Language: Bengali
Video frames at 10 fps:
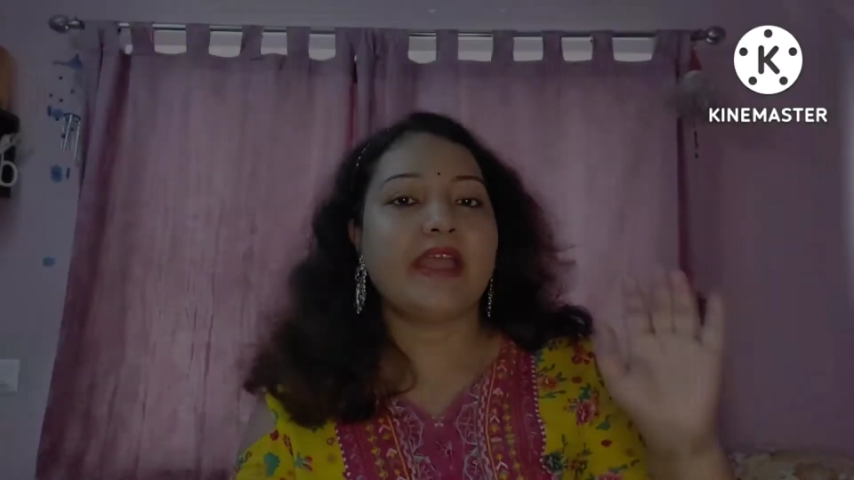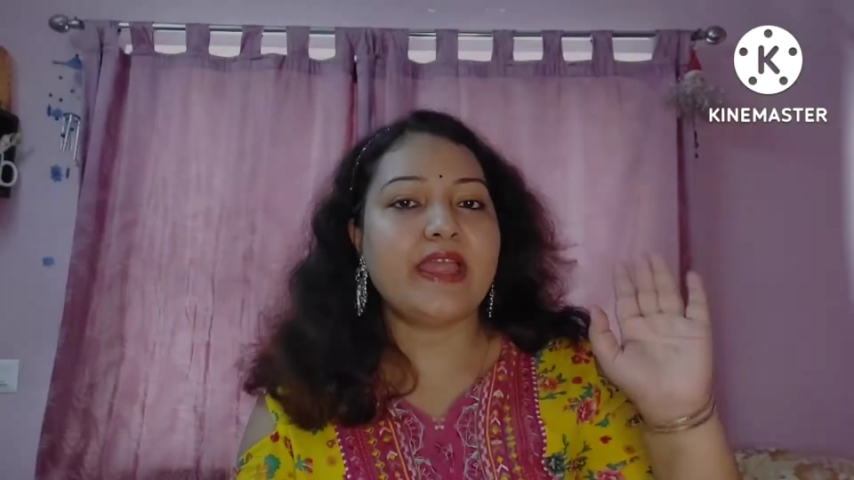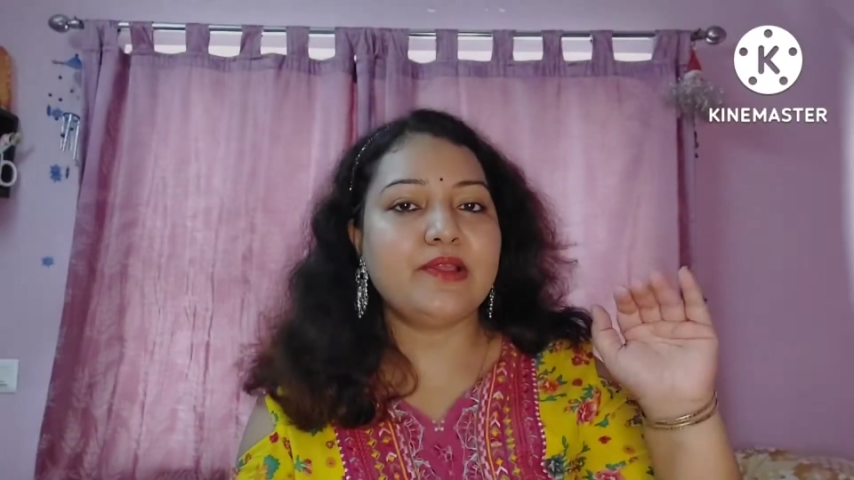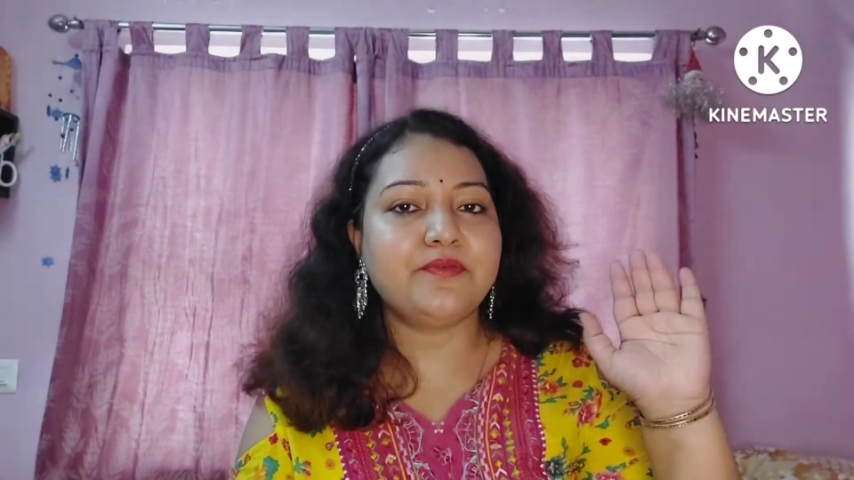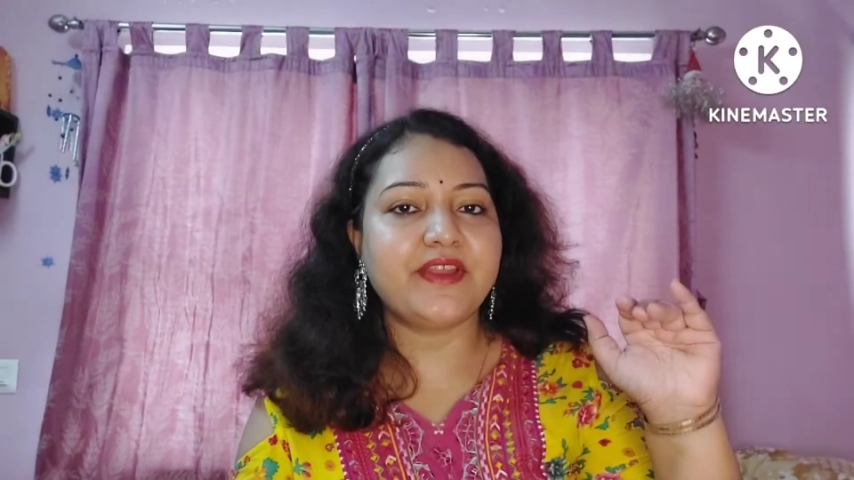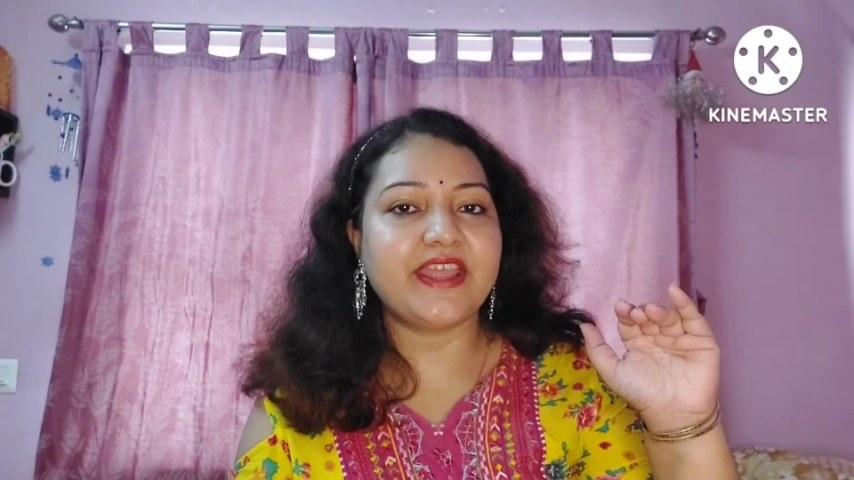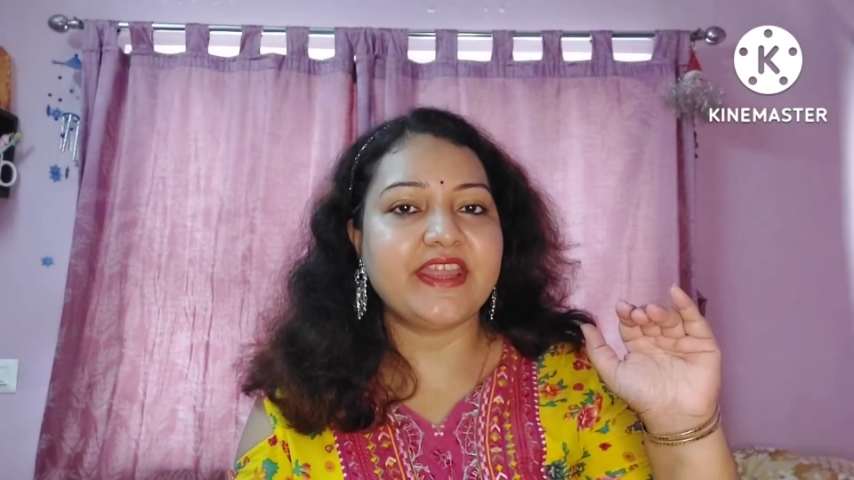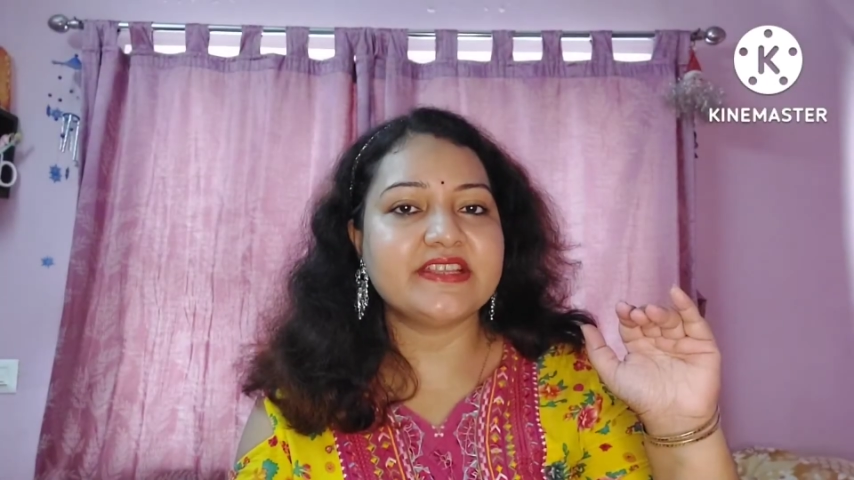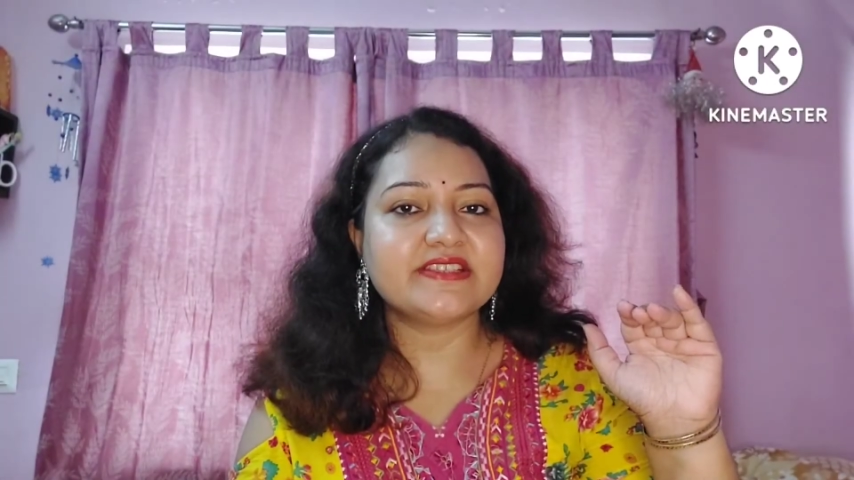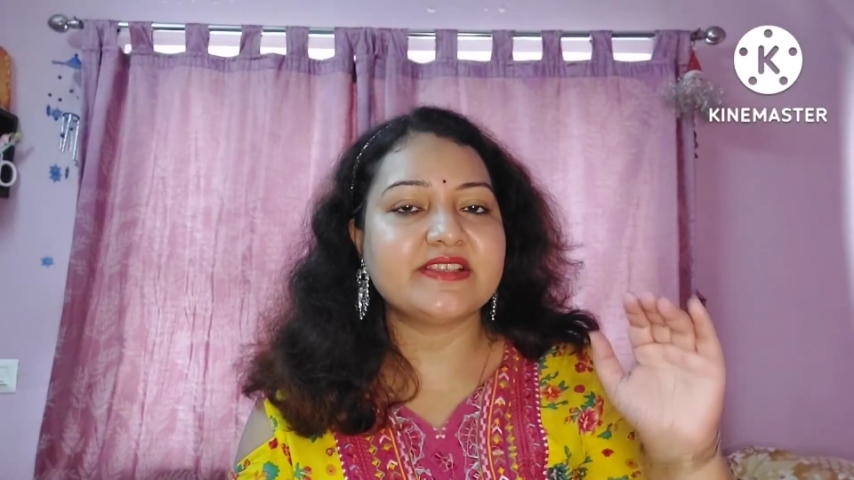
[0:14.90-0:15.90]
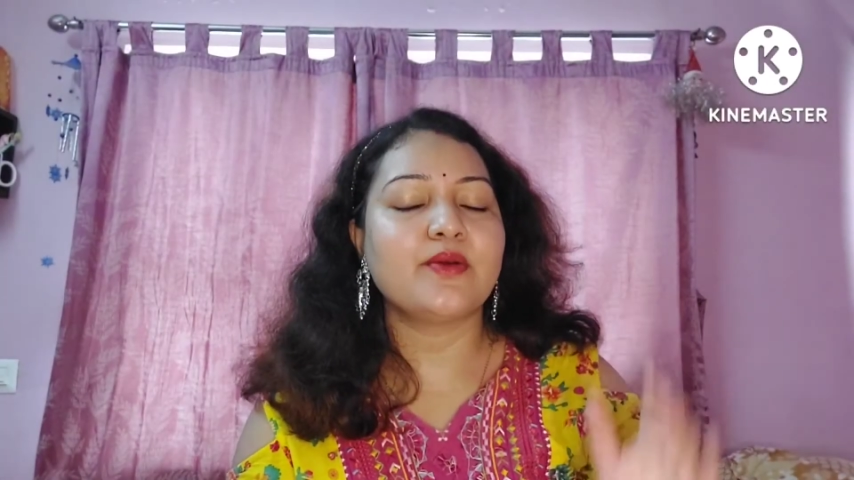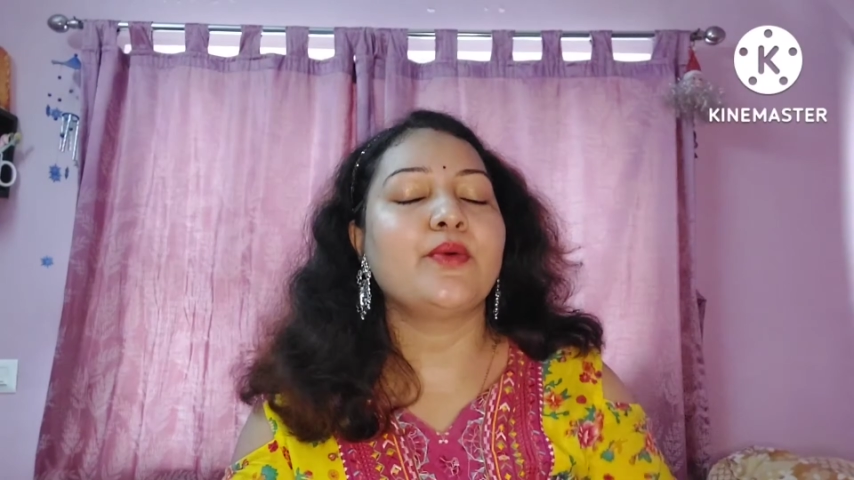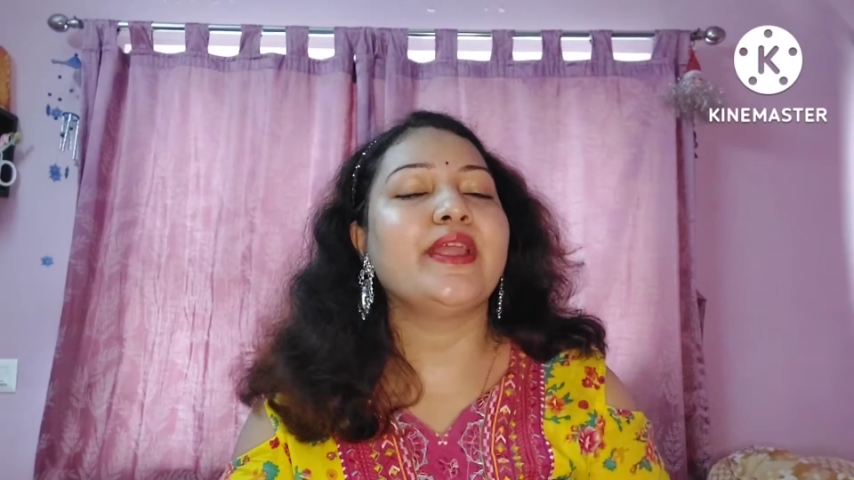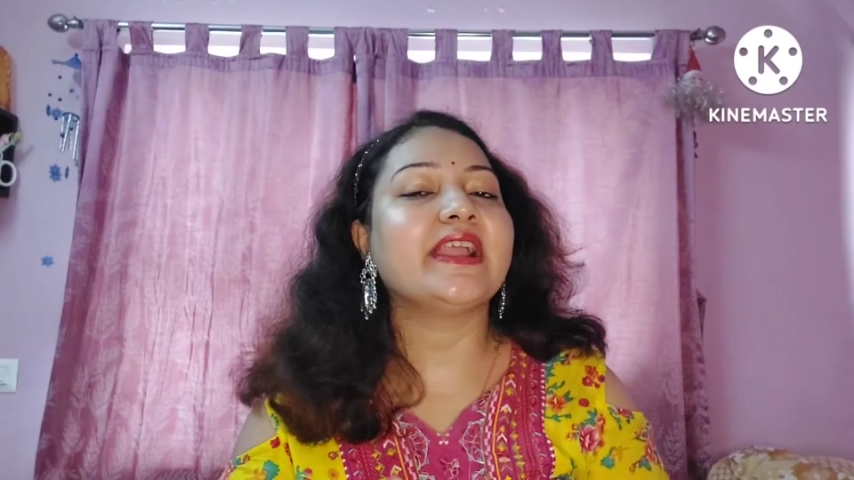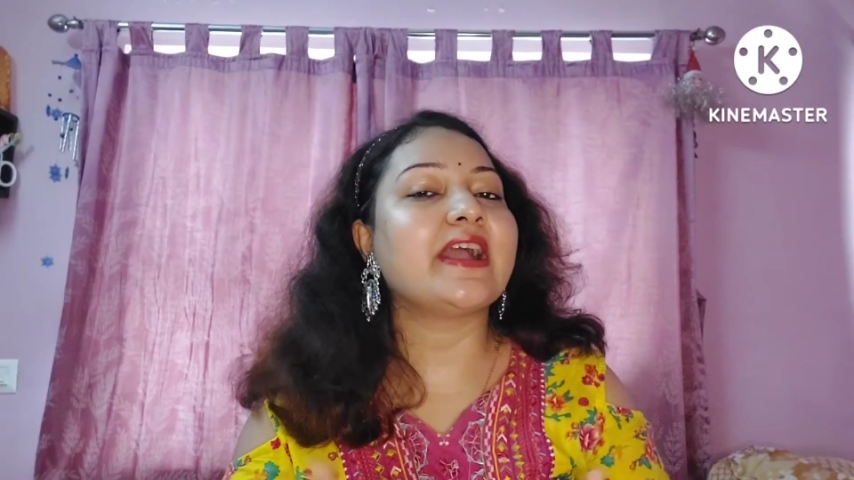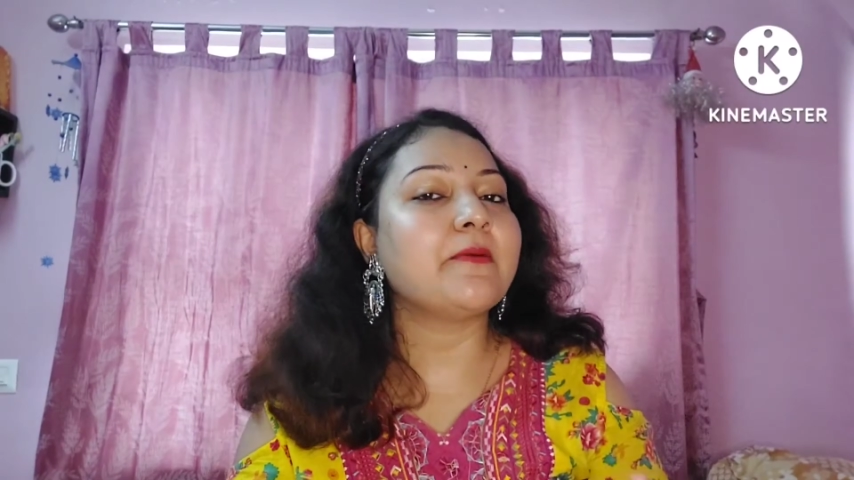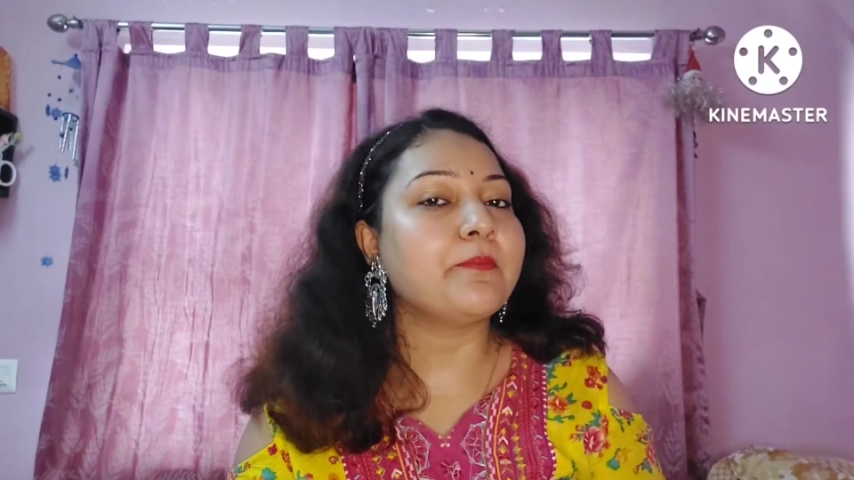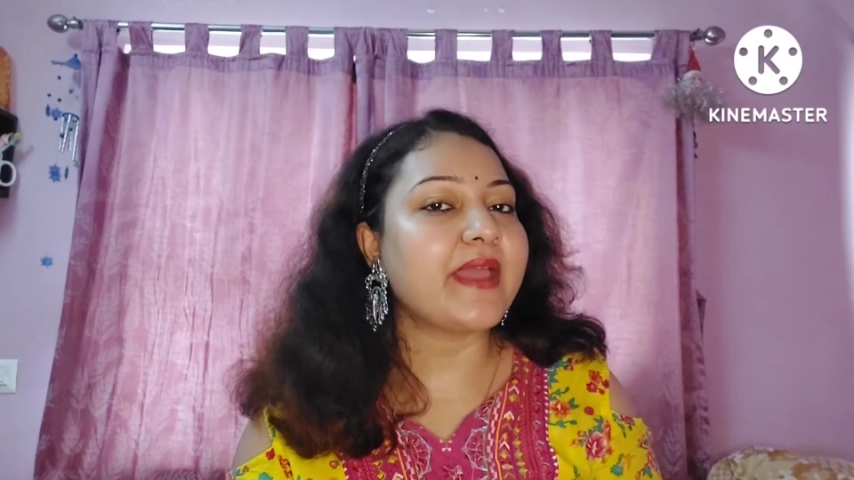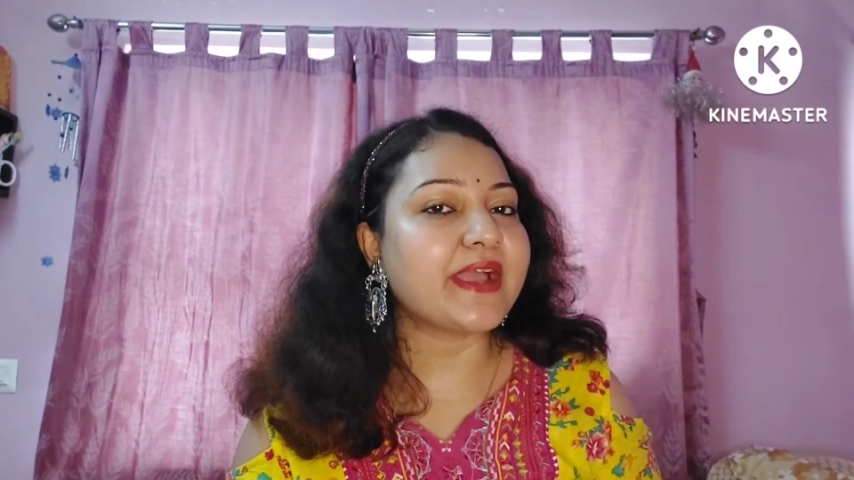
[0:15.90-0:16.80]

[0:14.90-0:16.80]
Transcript: হ্যালো ফ্রেন্ডস ওয়েলকাম